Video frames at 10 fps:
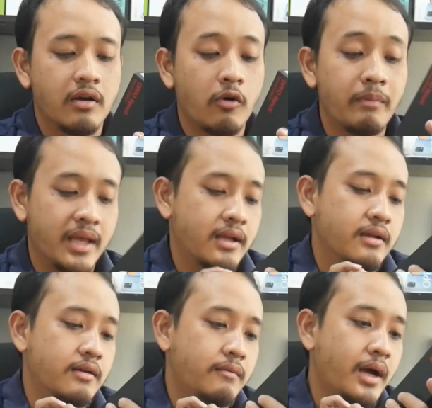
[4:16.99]
komik
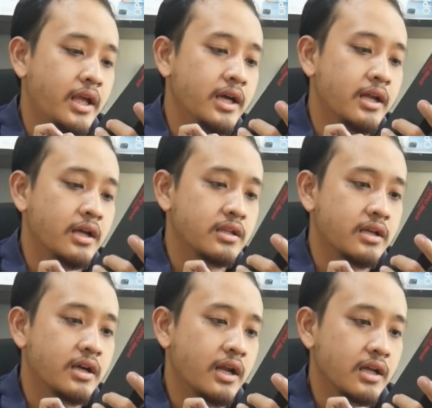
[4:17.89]
makanya
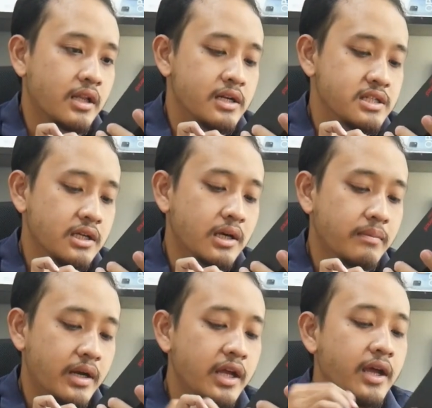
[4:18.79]
karakter-karakter di sini
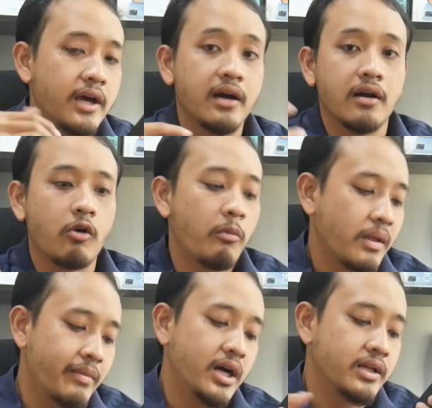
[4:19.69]
gambarnya yang
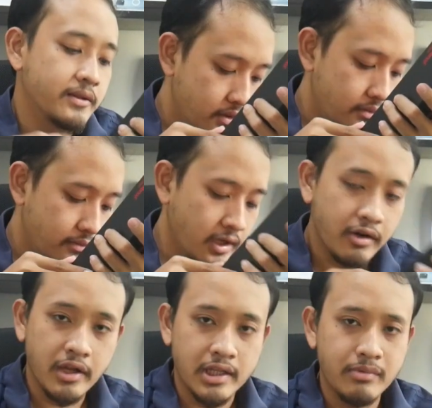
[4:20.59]
komik banget mungkin
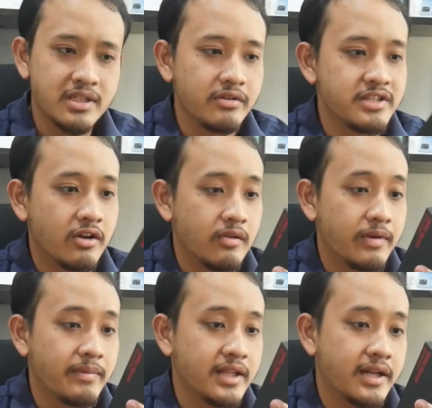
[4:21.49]
kalian tahu bisa tulis di
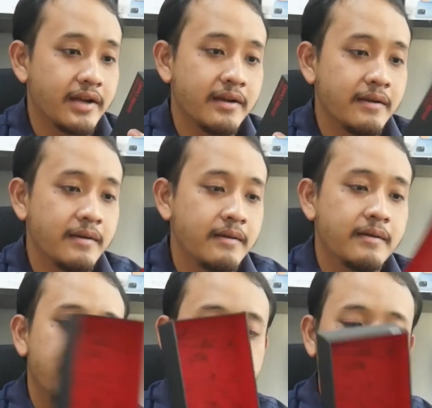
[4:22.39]
kolom komentar ya
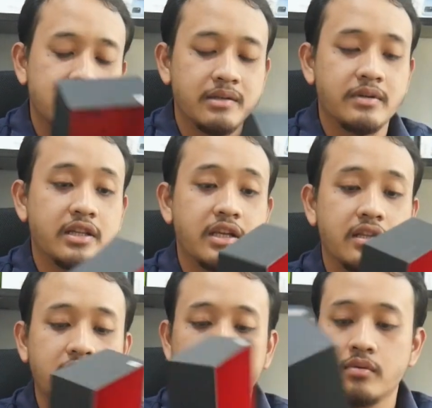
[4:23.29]

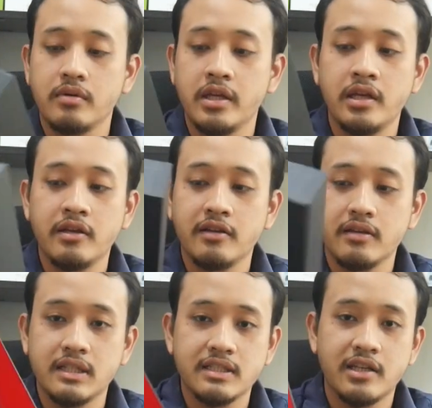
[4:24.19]
seperti itu ini
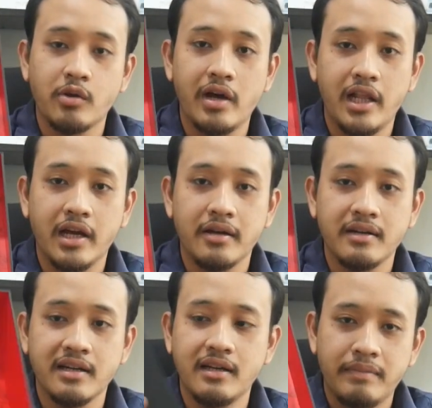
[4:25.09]
satu hal yang
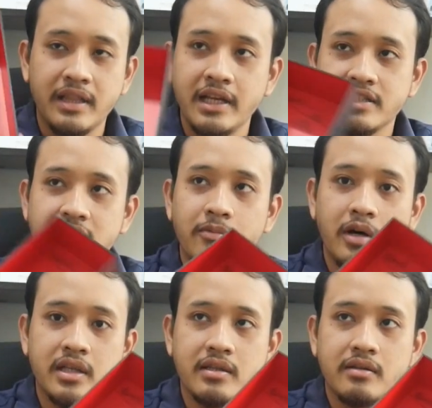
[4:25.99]
penting sih
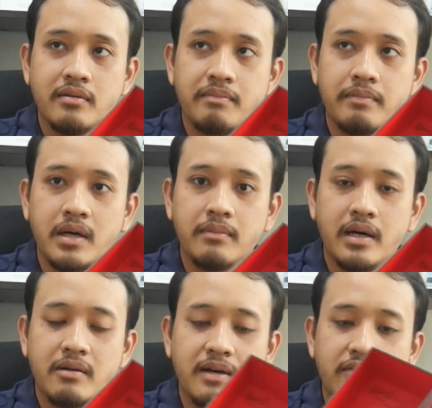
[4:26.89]
buat
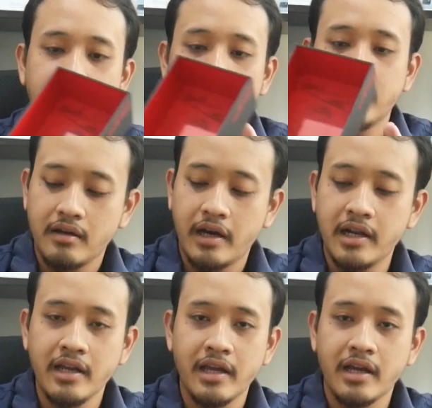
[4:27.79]
penggemar Marvel ya
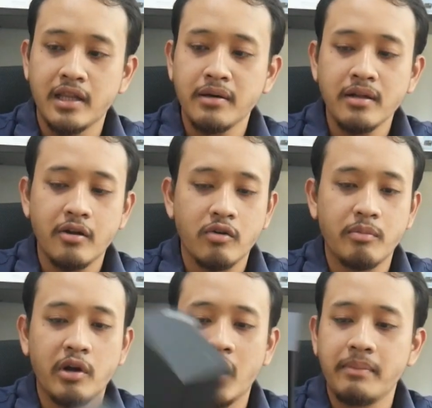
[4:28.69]
kadang ya kita kan kalau
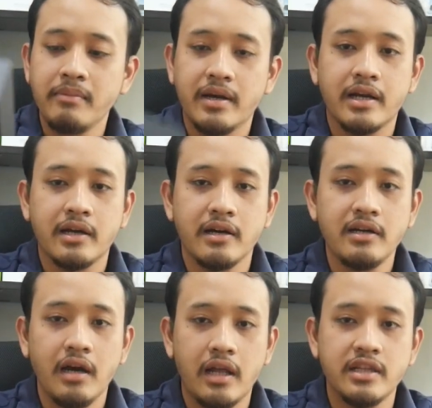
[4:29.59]
ngebuka HP mana
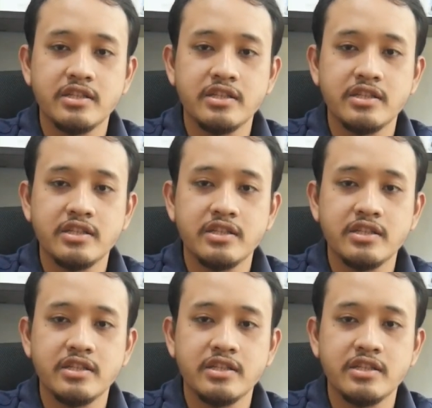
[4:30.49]
ngeh ada